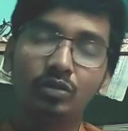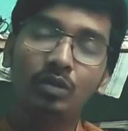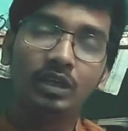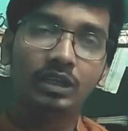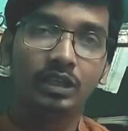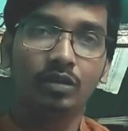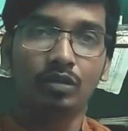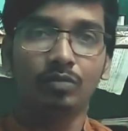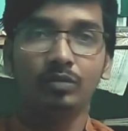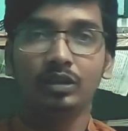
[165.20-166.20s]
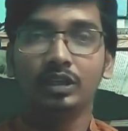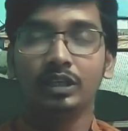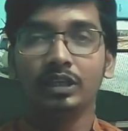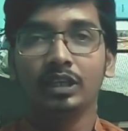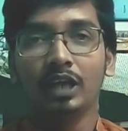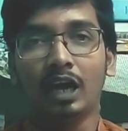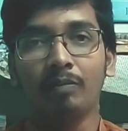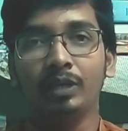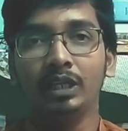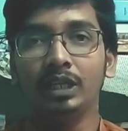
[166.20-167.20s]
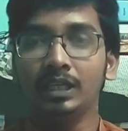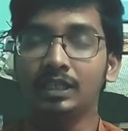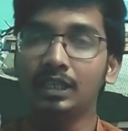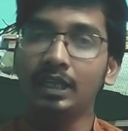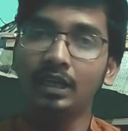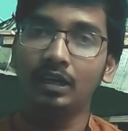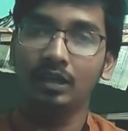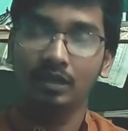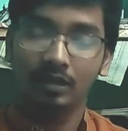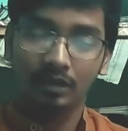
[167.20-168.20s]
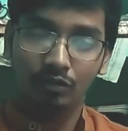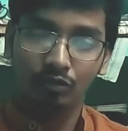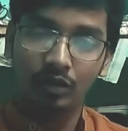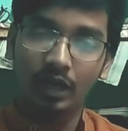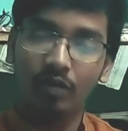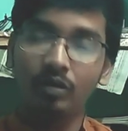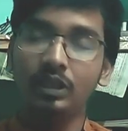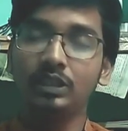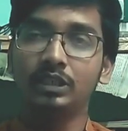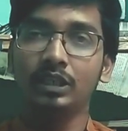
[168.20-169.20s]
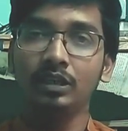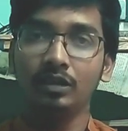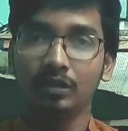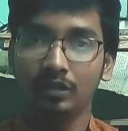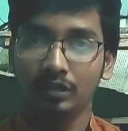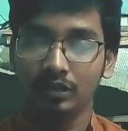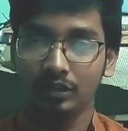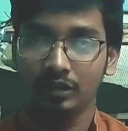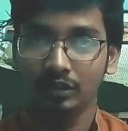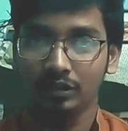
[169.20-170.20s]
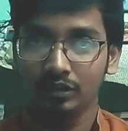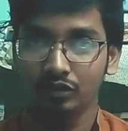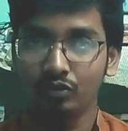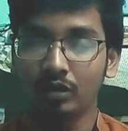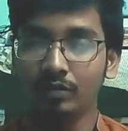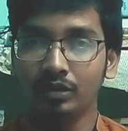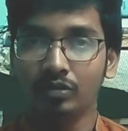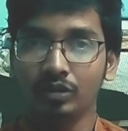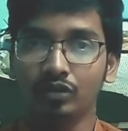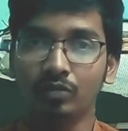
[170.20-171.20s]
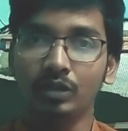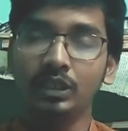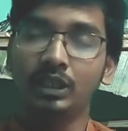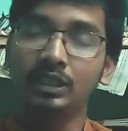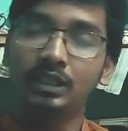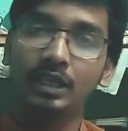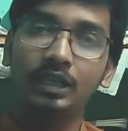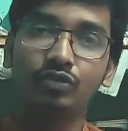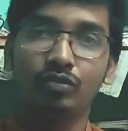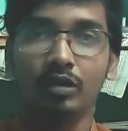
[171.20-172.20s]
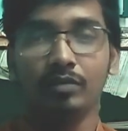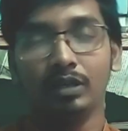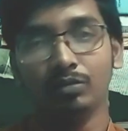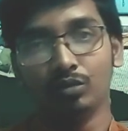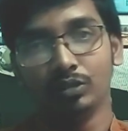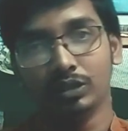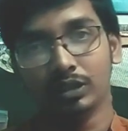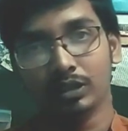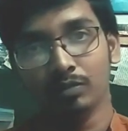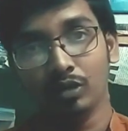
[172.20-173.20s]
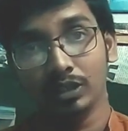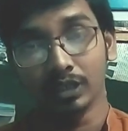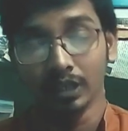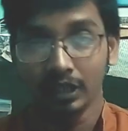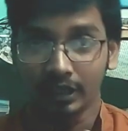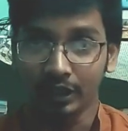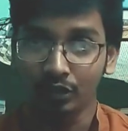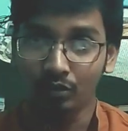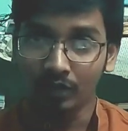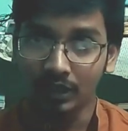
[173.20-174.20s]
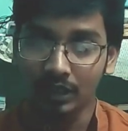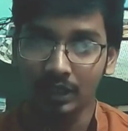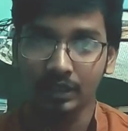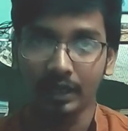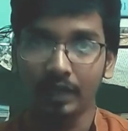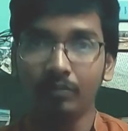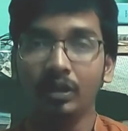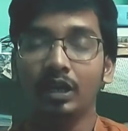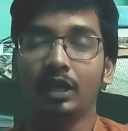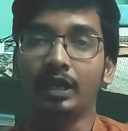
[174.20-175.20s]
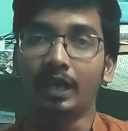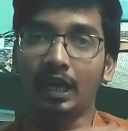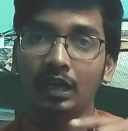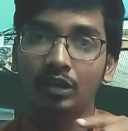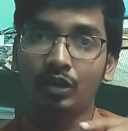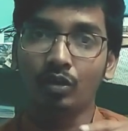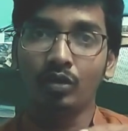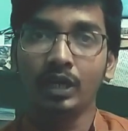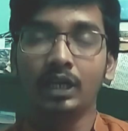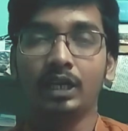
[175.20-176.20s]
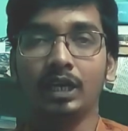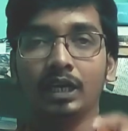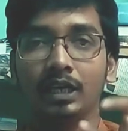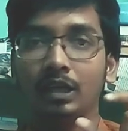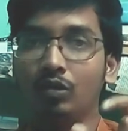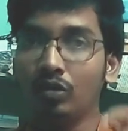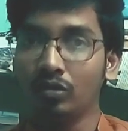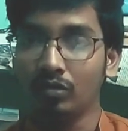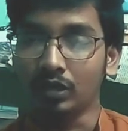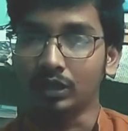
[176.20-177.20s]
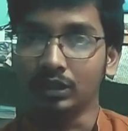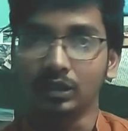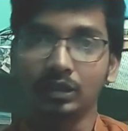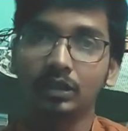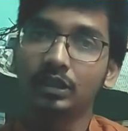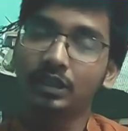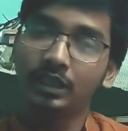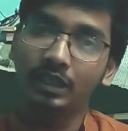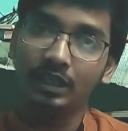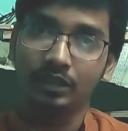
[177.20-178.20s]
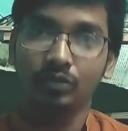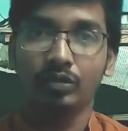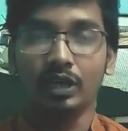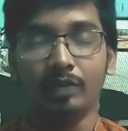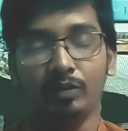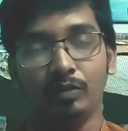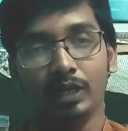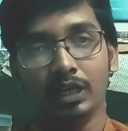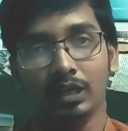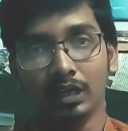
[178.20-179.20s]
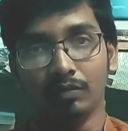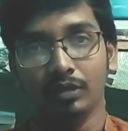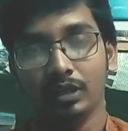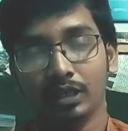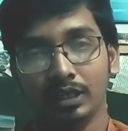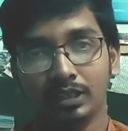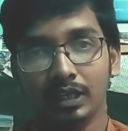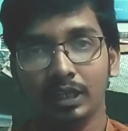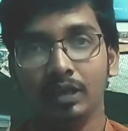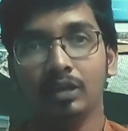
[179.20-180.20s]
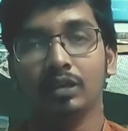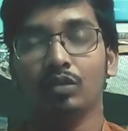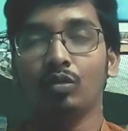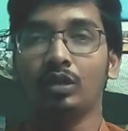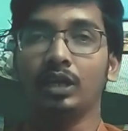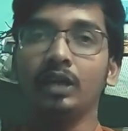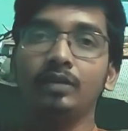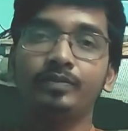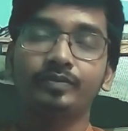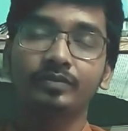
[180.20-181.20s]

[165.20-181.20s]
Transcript: যদি বলেন কীরকম আপনি রিসলের উদাহরণ দিচ্ছেন চুয়াড় বিদ্রোহের সময় যে রিসলে চুয়াড় মানে ভূমিজদেরকে বলেছে কিন্তু রিসলে সাহেব ডালটনেরটাকে কোট করেছে ঠিক আছে ওকে আমি মেনে নিলাম রিসলের ওটা